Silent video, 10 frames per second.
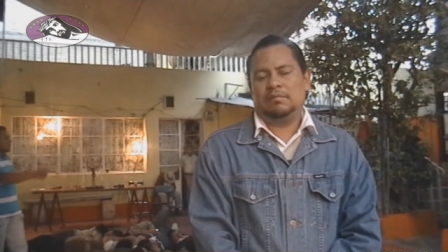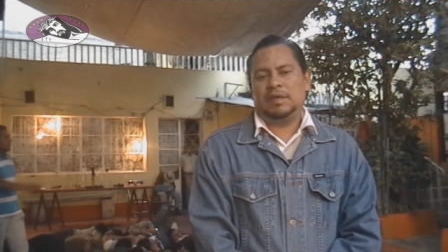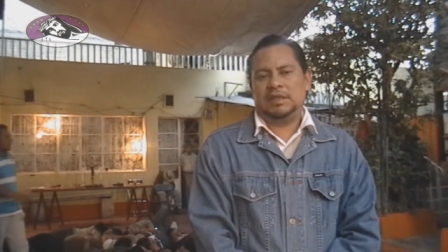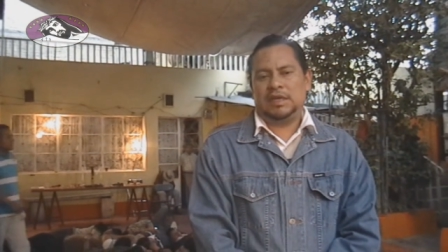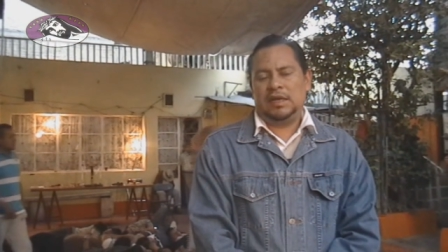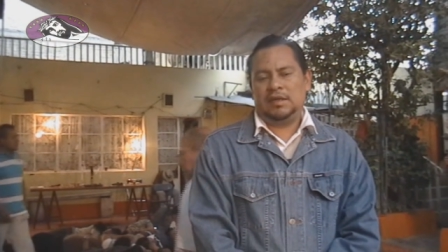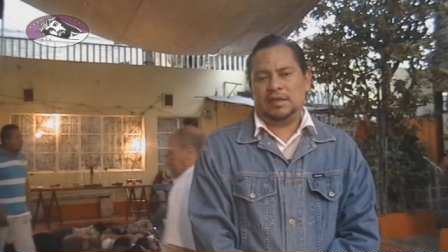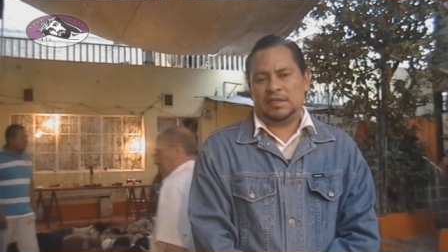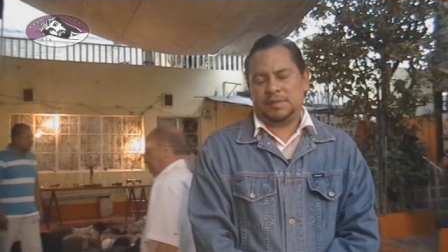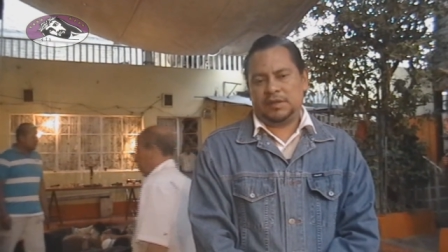Mental
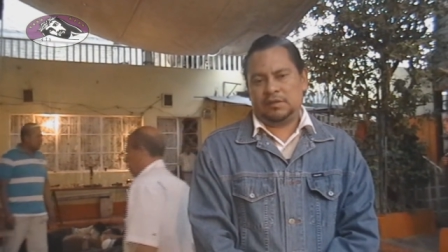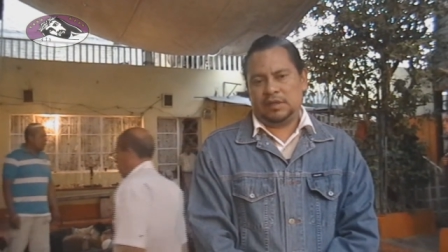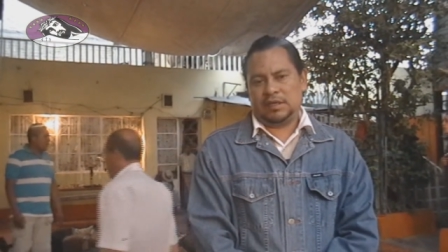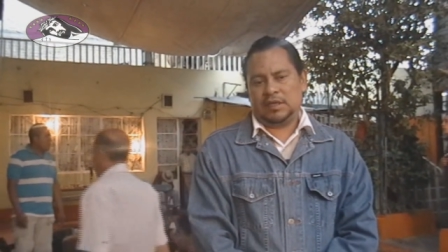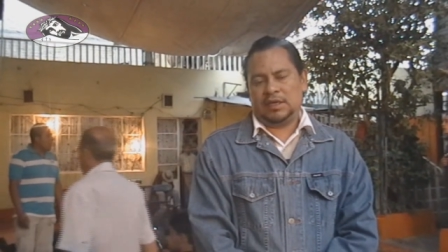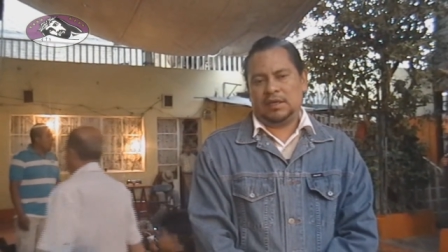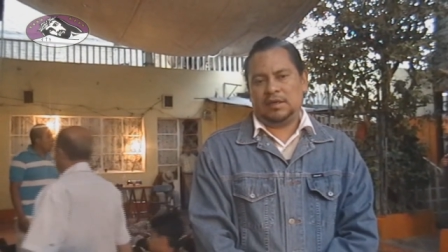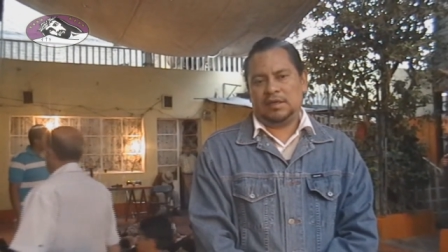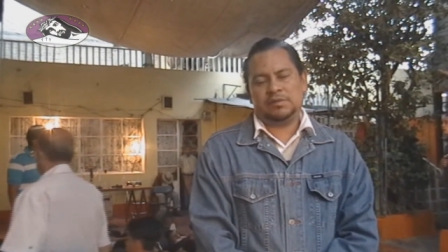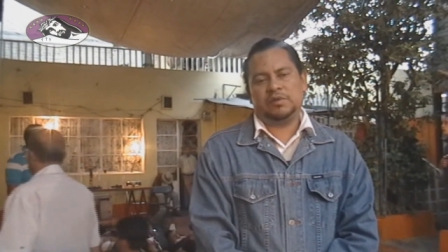en el aspecto de
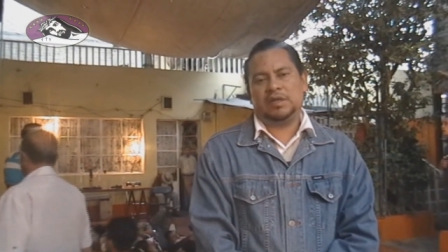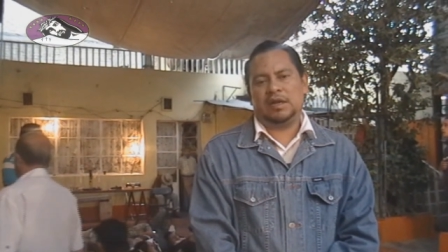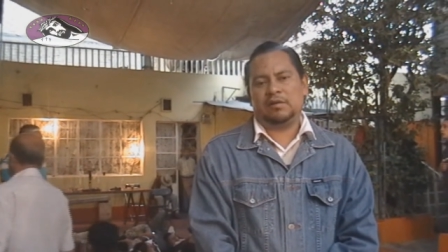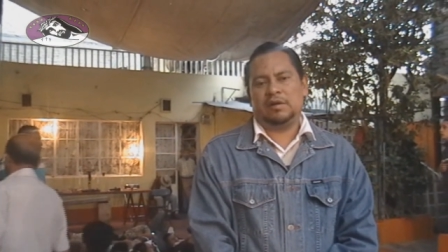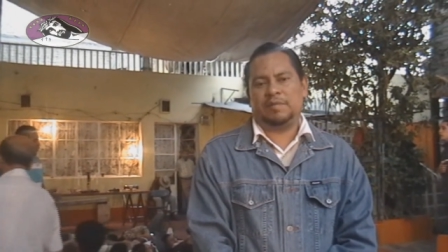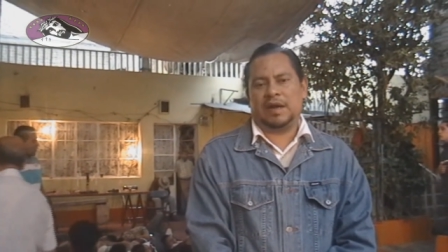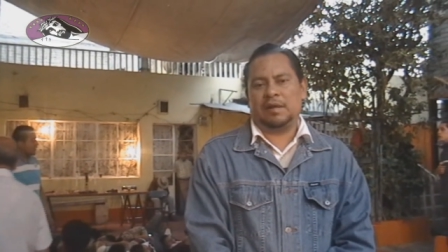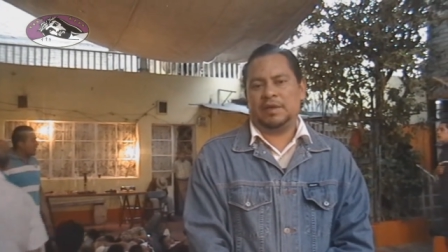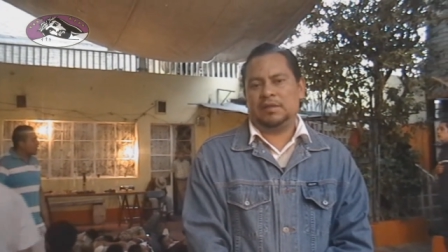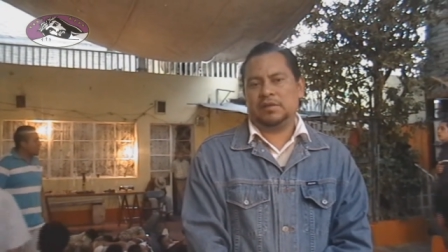que es muy largo el
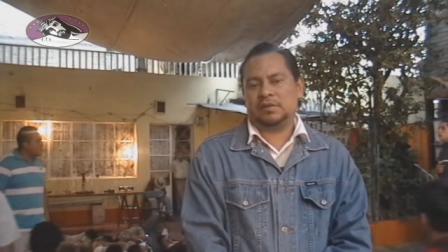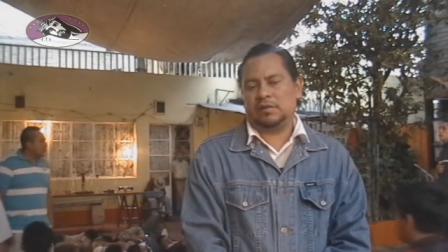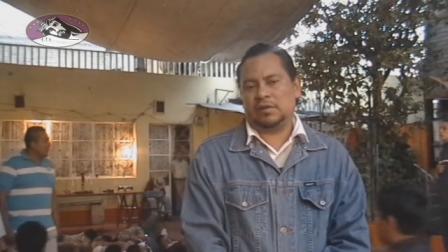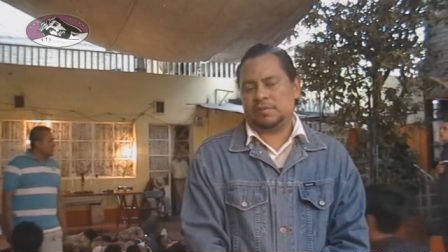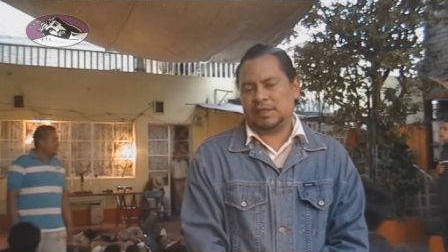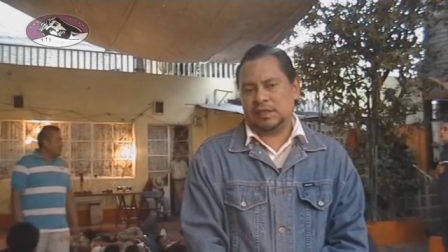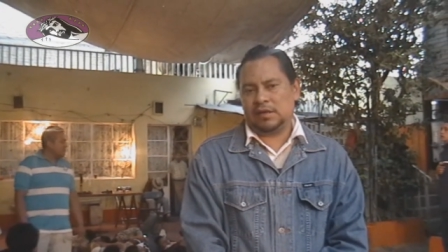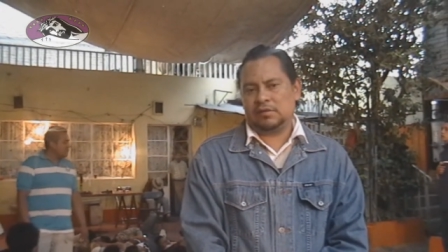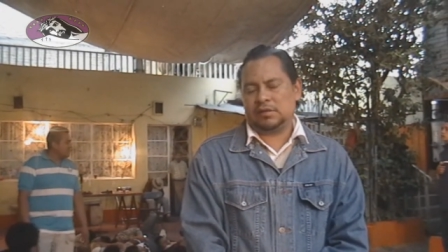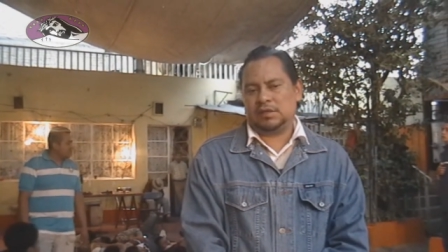Parlamento, es uno de los más
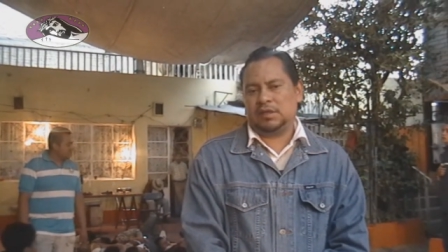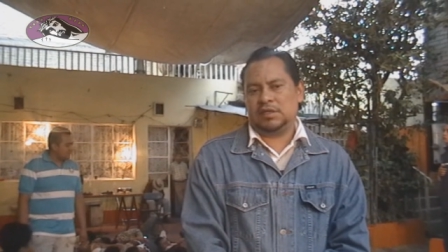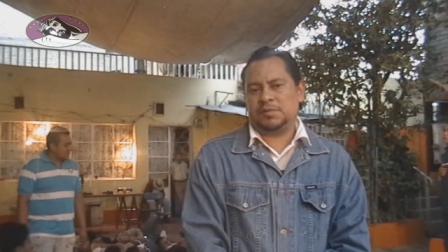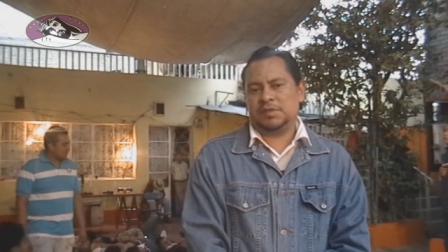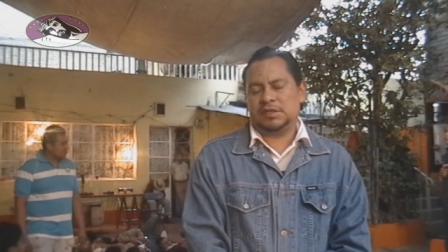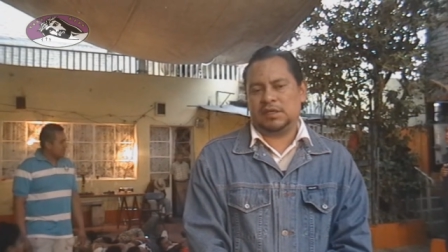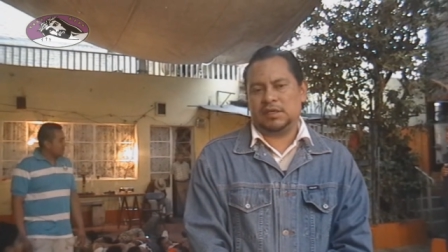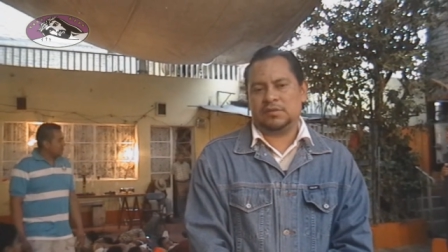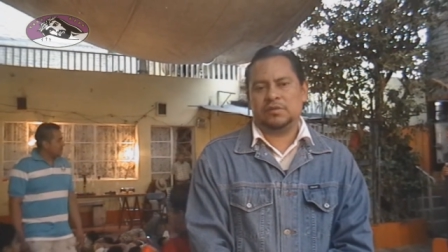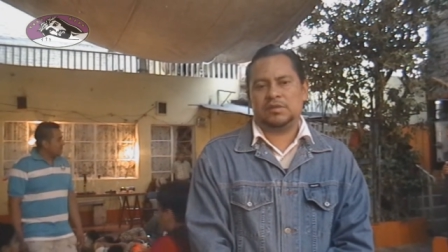largos después del de
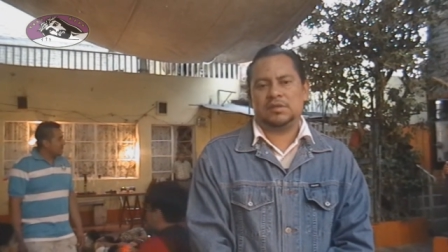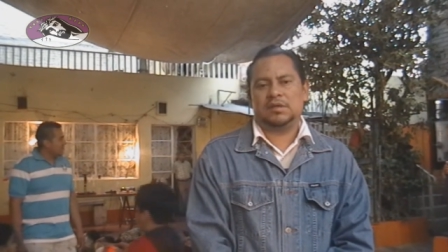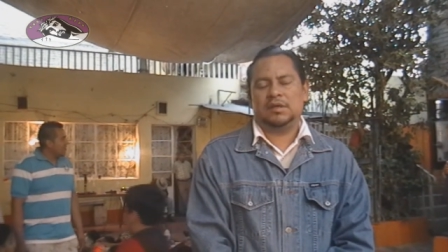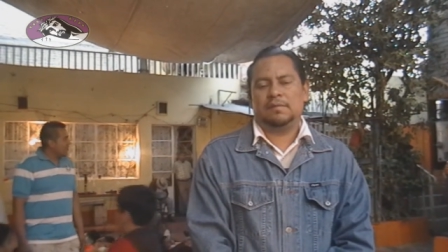Jesús.